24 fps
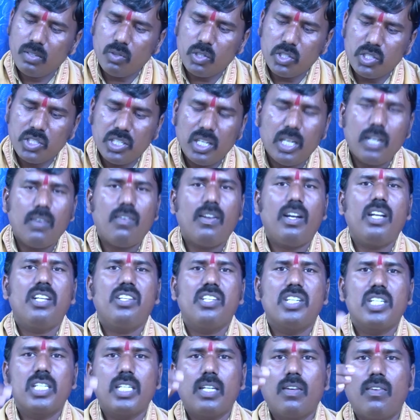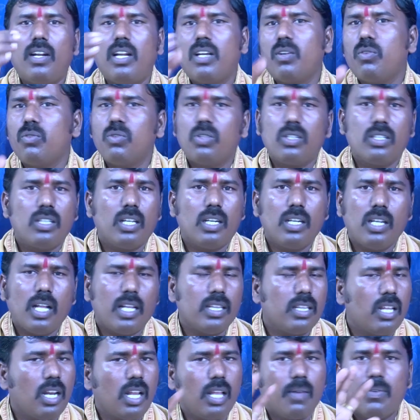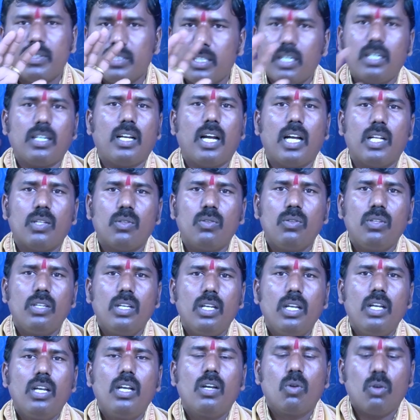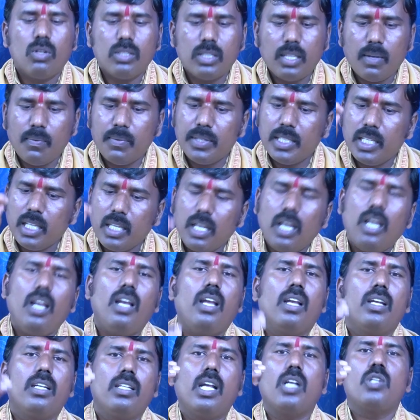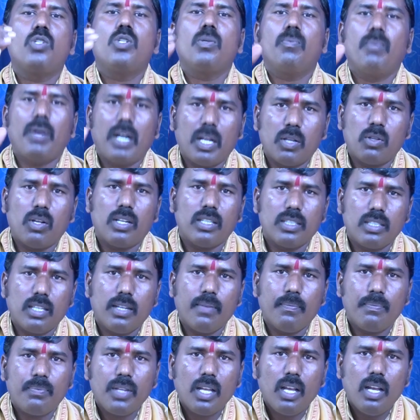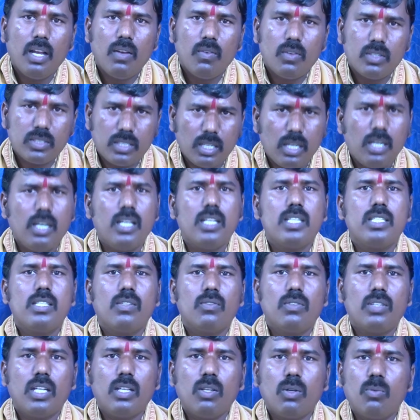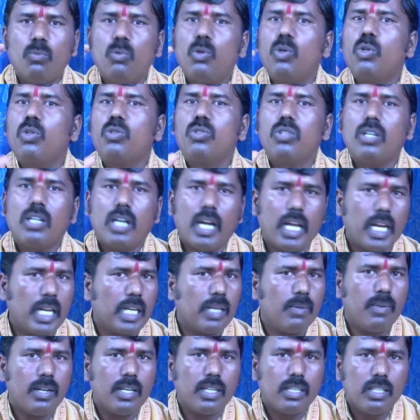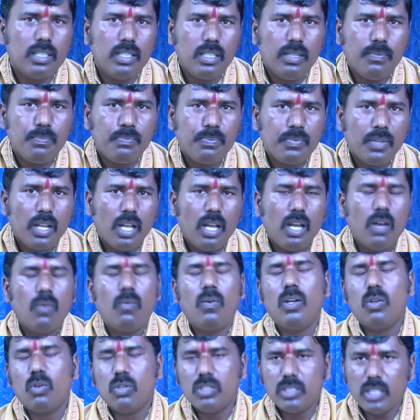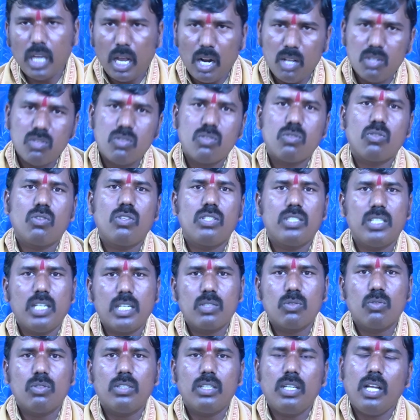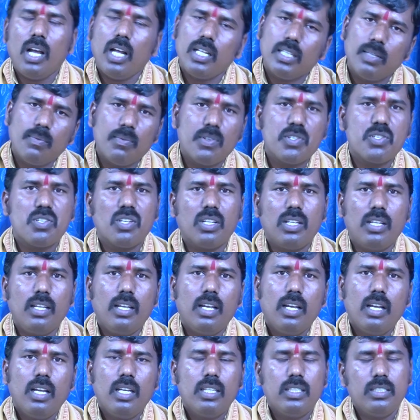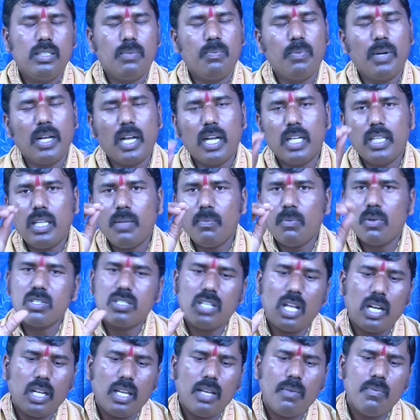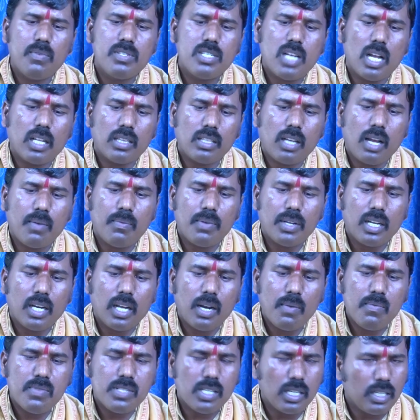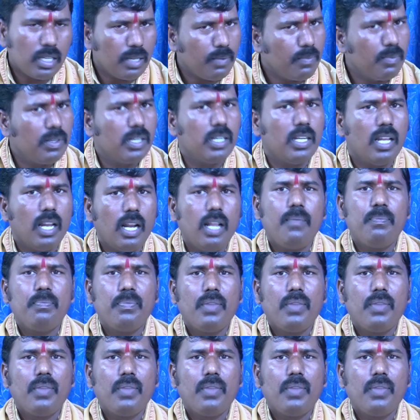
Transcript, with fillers: వచ్చిన వాళ్ళు చేసే వాళ్ళకి ఉంటుందని అందరికీ మాత్రం కాదు కొంతమందికి ఇది అచ్చుపడదు అంతే త్రీ డేస్ ఉన్నది ఒక మూడు రోజుల కార్యక్రమం అనేది వాళ్ళు కొంచెం ఆలోచించి కొంచెం చేసుకుంటే అది మంచిది ఇప్పటికైతే ప్రస్తుతానికి మీ జాతక ప్రకారం సెప్టెంబర్ నెల